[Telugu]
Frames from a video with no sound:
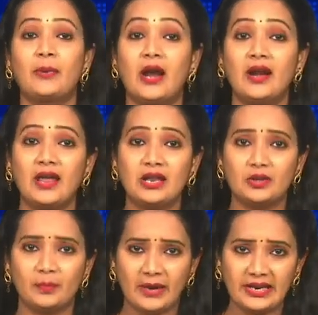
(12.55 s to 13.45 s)

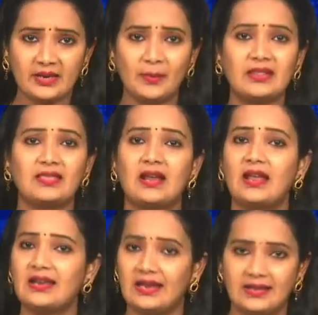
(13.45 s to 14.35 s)
ప్రాణాలతో
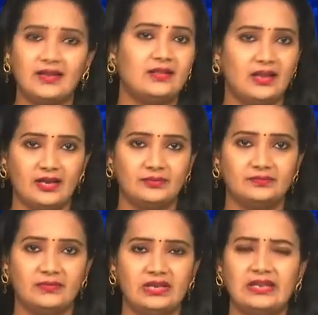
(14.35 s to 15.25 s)
బయటపడతారా లేదా తెలియదు
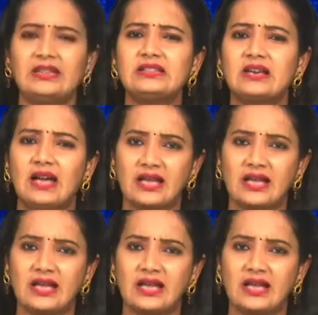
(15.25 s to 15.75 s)
ఎంత